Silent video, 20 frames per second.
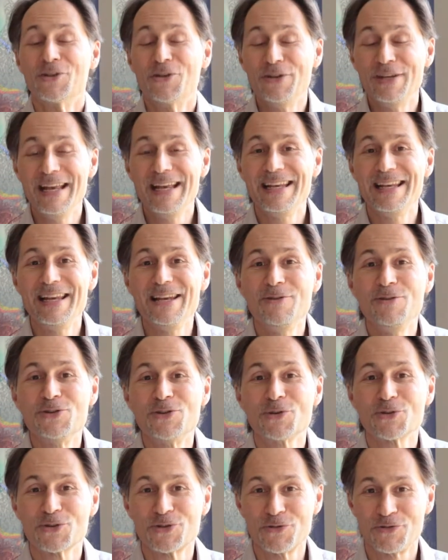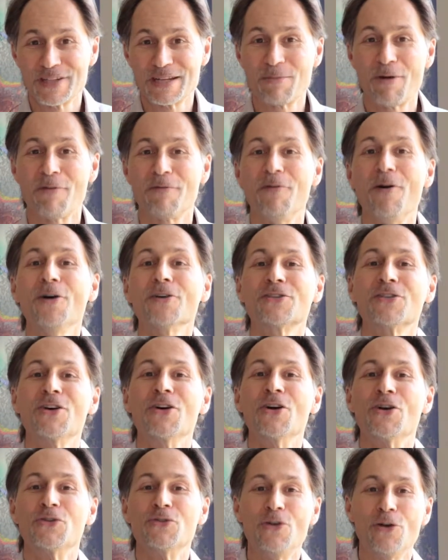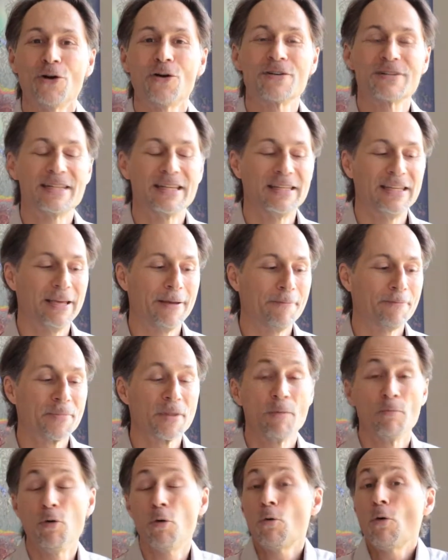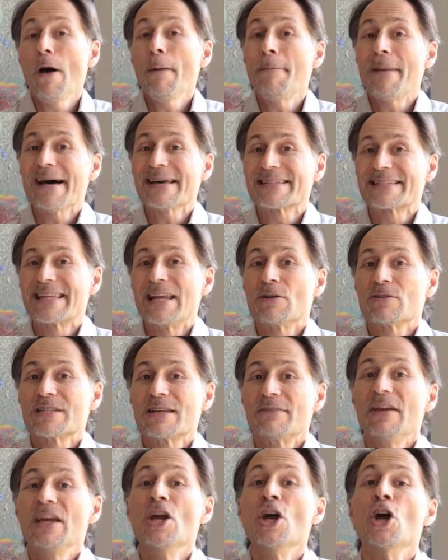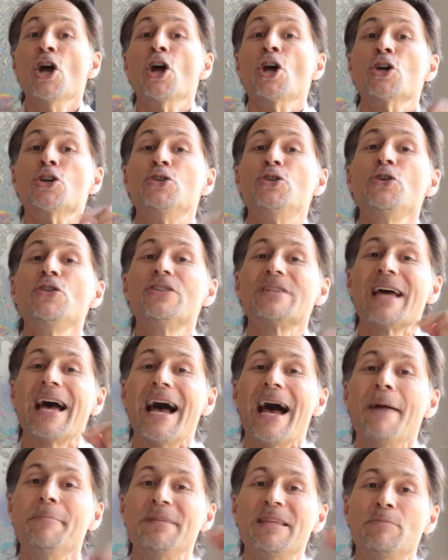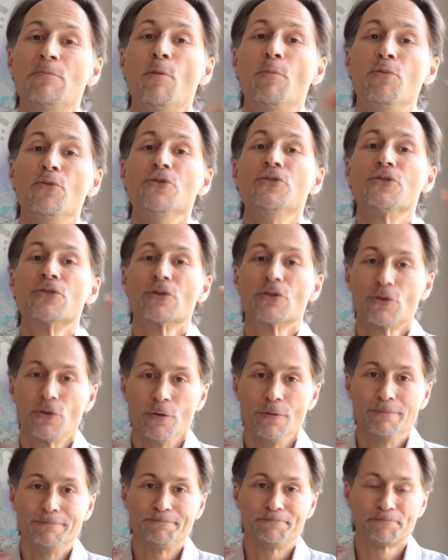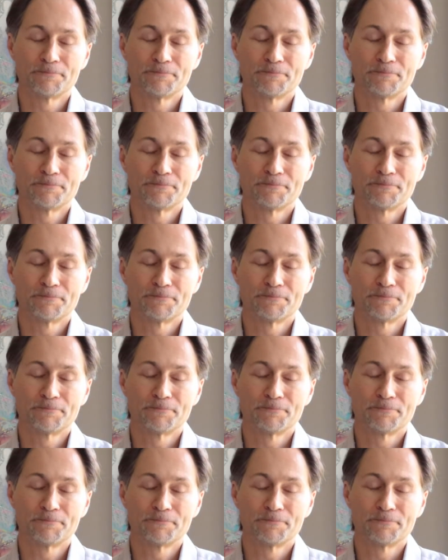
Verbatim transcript: donner l'illusion suffisamment forte de leur enseigner. Pourquoi Parce qu'il en savait juste un petit peu plus qu'eux.